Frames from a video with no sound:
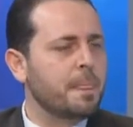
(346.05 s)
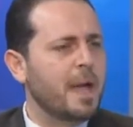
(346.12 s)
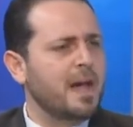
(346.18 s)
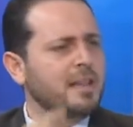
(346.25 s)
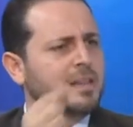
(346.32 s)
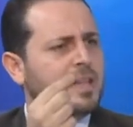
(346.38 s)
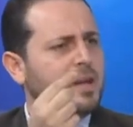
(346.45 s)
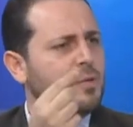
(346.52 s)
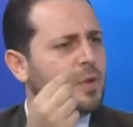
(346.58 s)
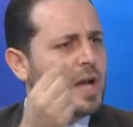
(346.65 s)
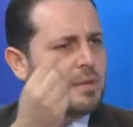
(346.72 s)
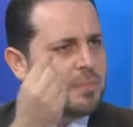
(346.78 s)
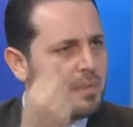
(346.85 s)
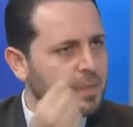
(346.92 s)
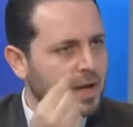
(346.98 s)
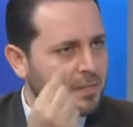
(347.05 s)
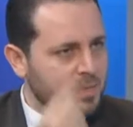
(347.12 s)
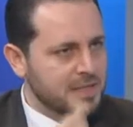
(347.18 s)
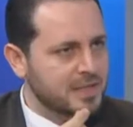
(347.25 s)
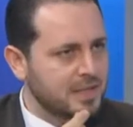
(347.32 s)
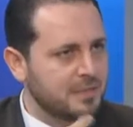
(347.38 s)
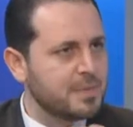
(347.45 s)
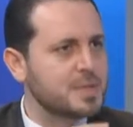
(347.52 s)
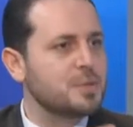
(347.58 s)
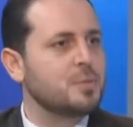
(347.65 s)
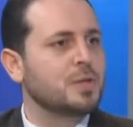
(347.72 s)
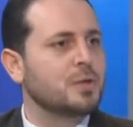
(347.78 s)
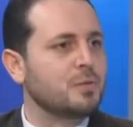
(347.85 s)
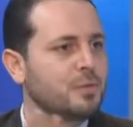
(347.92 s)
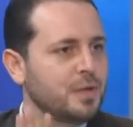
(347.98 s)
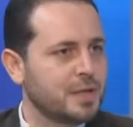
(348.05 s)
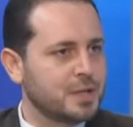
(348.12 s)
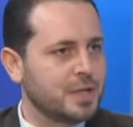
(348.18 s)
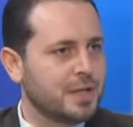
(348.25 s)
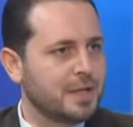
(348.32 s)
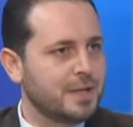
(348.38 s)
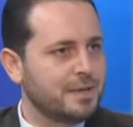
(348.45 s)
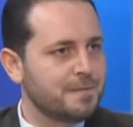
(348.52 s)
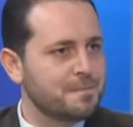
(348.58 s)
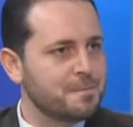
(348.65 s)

حتى لو كان مبلغ بسيط بس هو توفير شهري كثر